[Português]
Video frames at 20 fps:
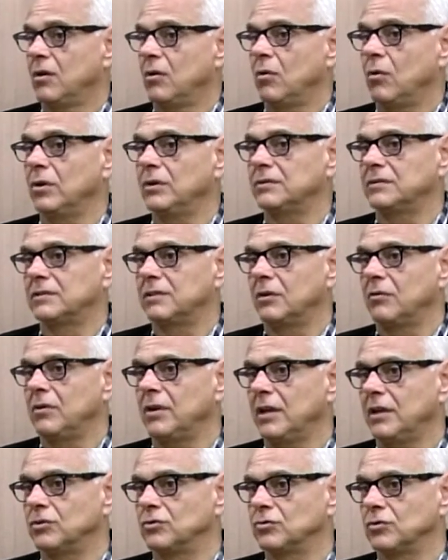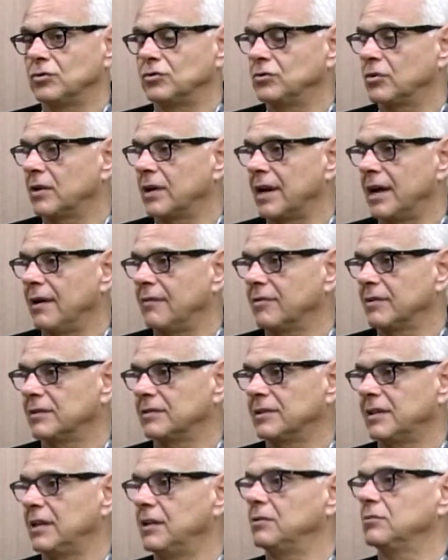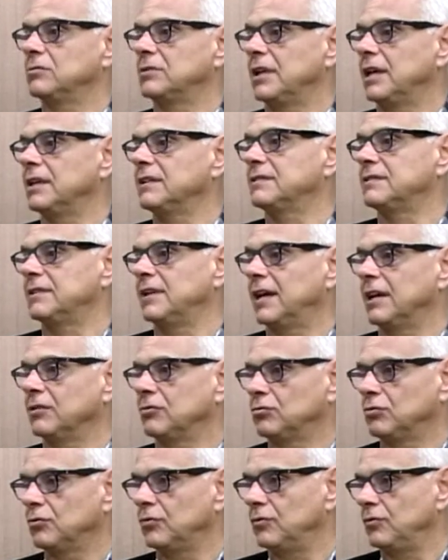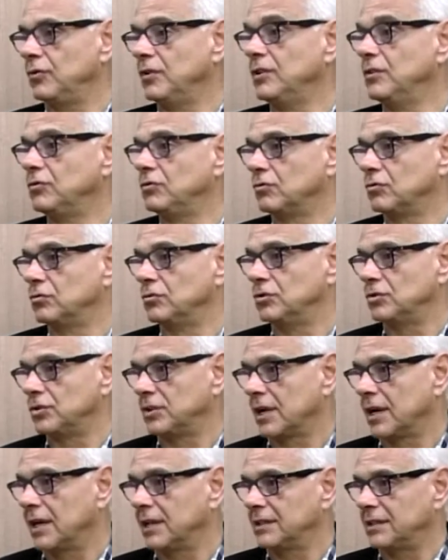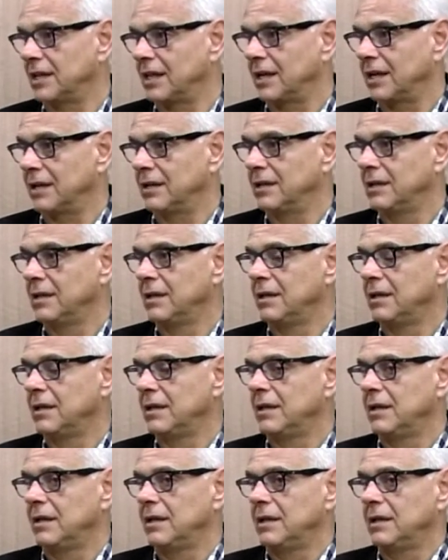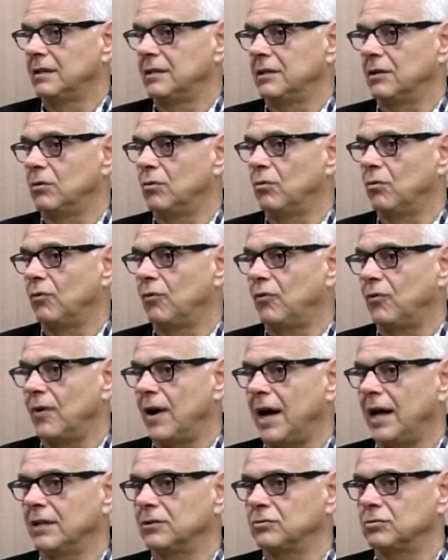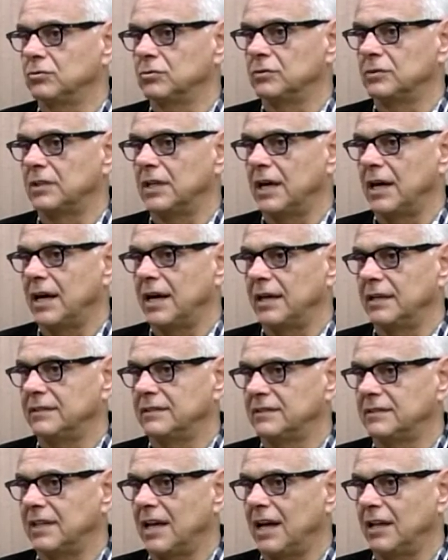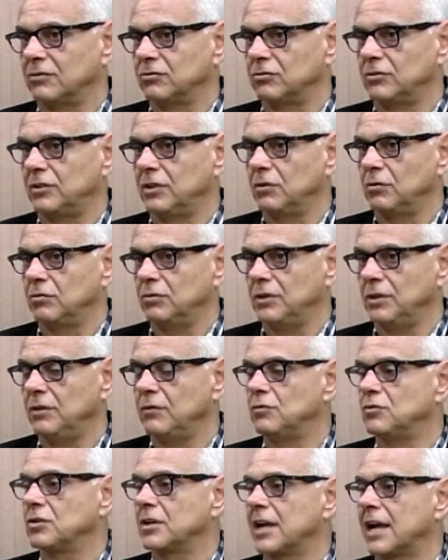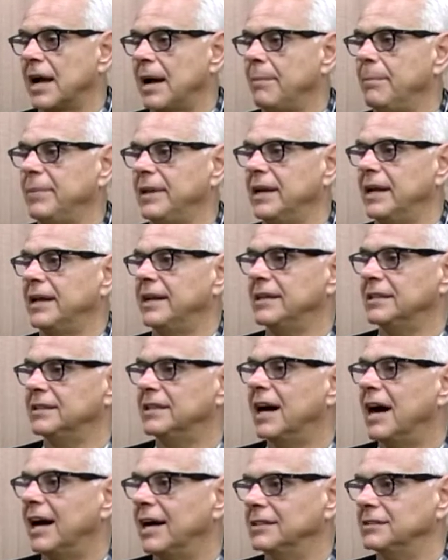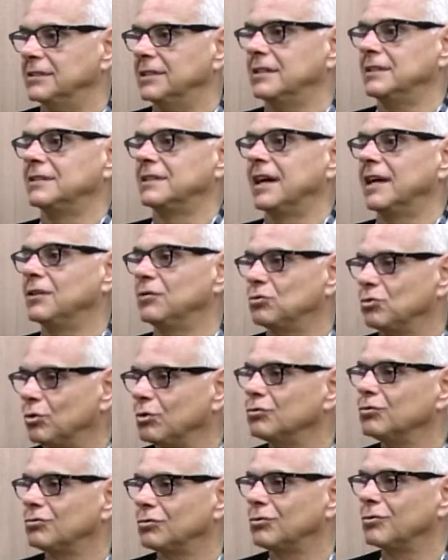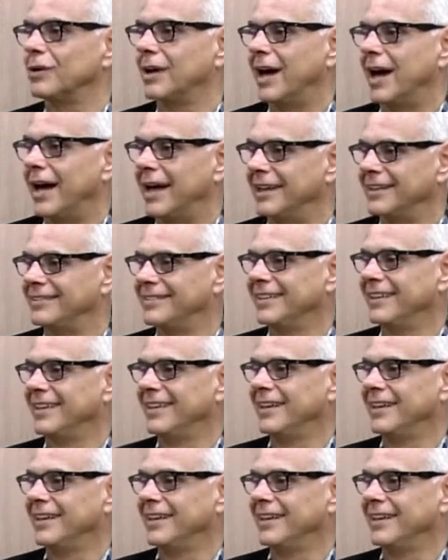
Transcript: ou estão em regiões geográficas que ele não tem acesso físico de chegar até lá. Então, o fato da Estácio ter um nível de capilaridade, ele está em todos os lugares,